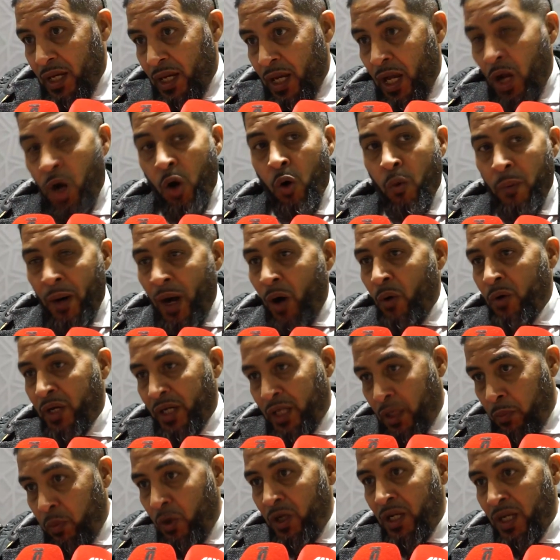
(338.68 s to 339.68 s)
آه، وبغاو
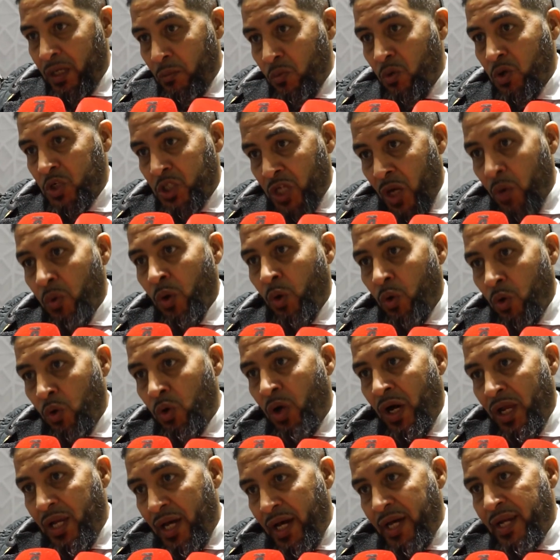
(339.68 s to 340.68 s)
يركبوا على الموجه
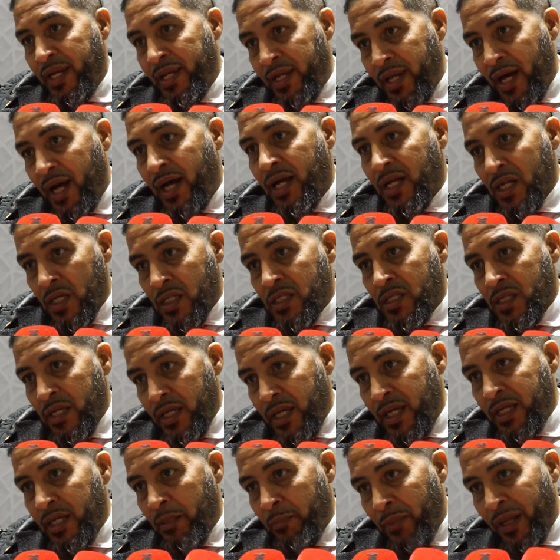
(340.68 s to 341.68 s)
ويقولوا على ان
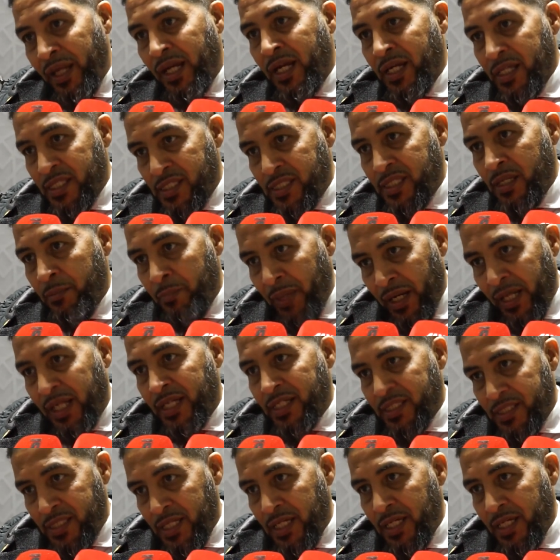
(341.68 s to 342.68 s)
يعني مركز
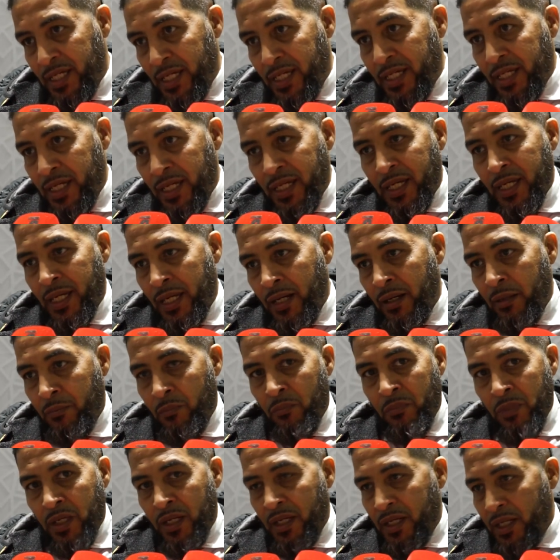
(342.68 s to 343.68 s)
مركز يعني آه،
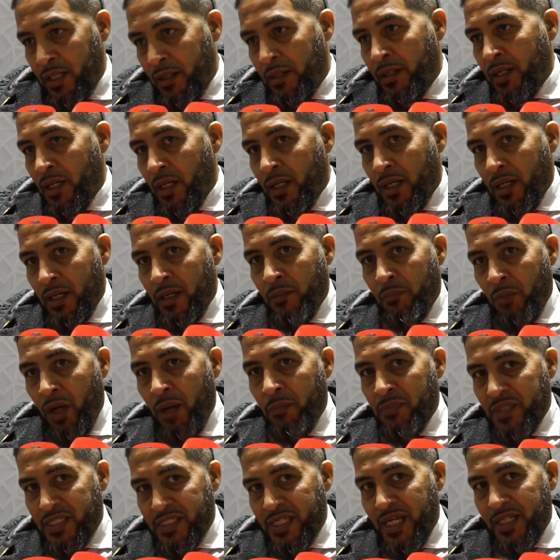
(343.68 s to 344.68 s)
آه،
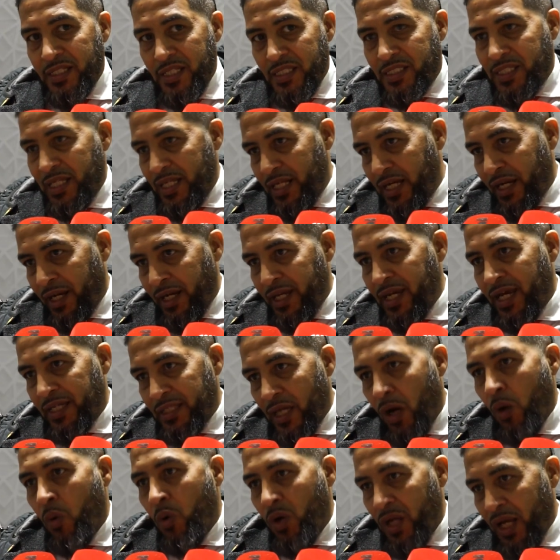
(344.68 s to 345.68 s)
محمد السادس يعني
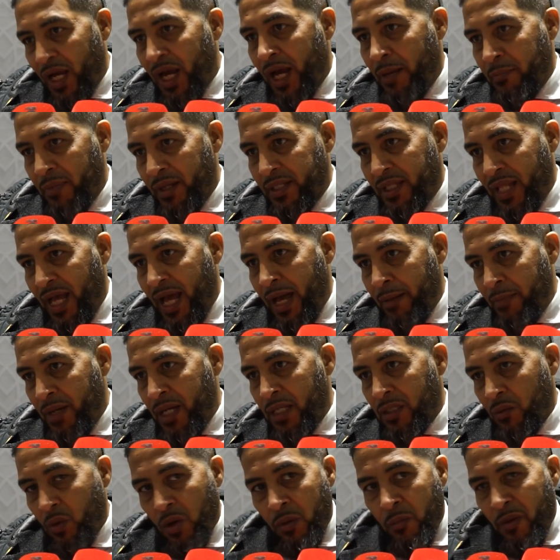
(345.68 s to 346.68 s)
الرياضه هو اللي قام بهذا العمل
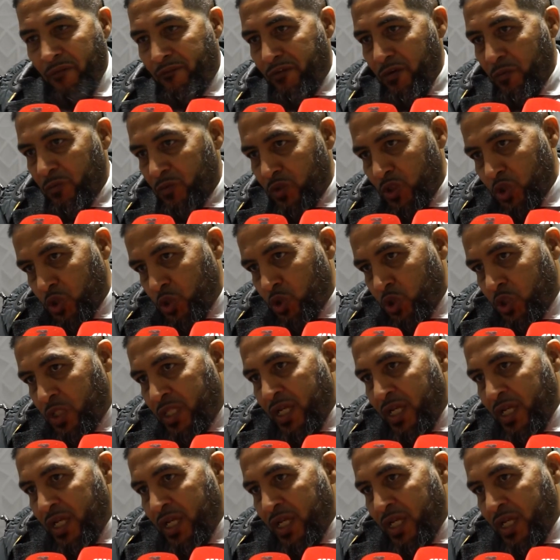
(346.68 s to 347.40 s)
هذا وهما فيهم جوج